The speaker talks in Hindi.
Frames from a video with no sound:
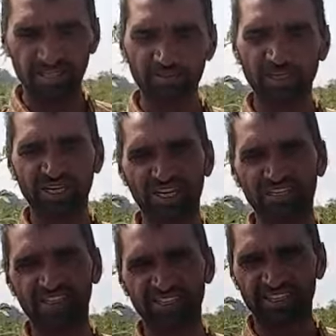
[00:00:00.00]
ट्रिपल
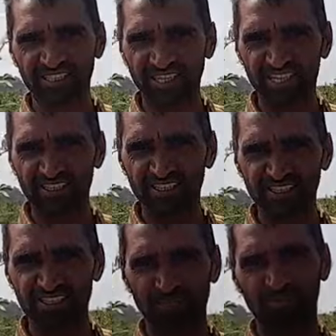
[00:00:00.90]
नाइन सिक्स नाइन
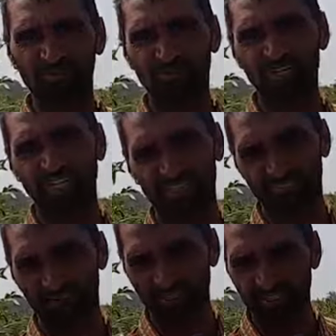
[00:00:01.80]
सेवन वन एट
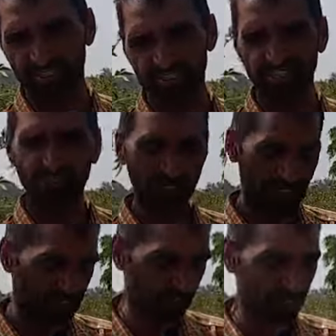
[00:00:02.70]
जीरो एट ये
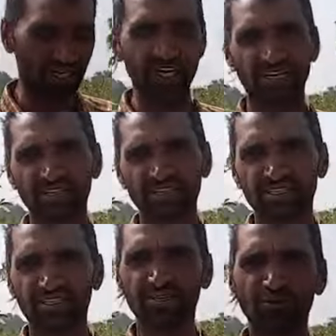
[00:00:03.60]
मेरा नंबर है
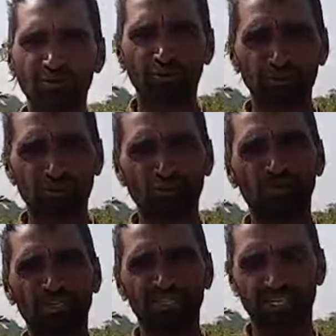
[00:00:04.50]
जब भी कोई
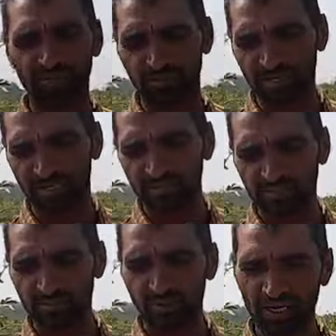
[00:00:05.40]
जो भी किसान भाई
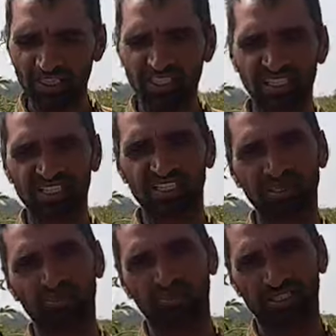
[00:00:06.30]
बात करना
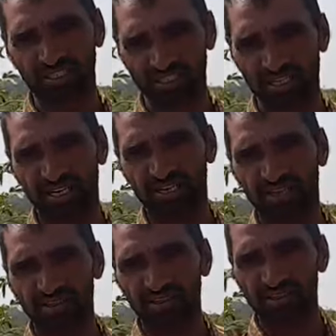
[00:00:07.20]
चाहता है वो कर सकता
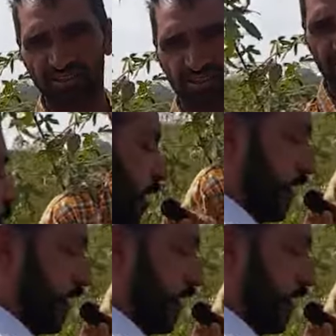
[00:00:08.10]
है